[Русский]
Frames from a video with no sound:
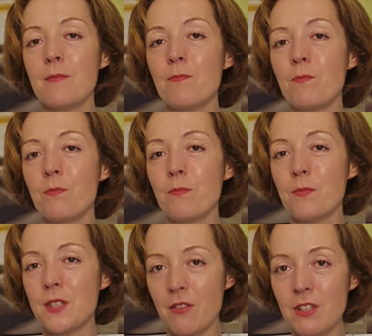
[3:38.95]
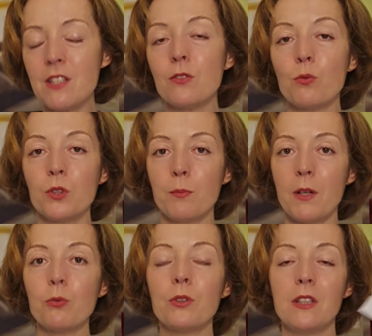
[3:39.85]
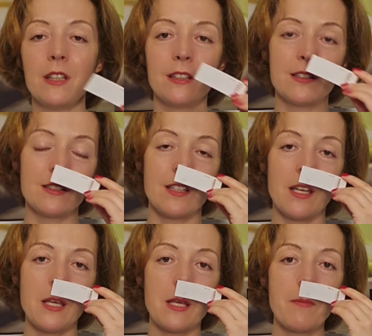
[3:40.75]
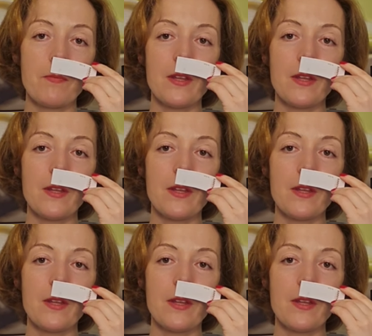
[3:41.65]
зависит от погоды и от настроения.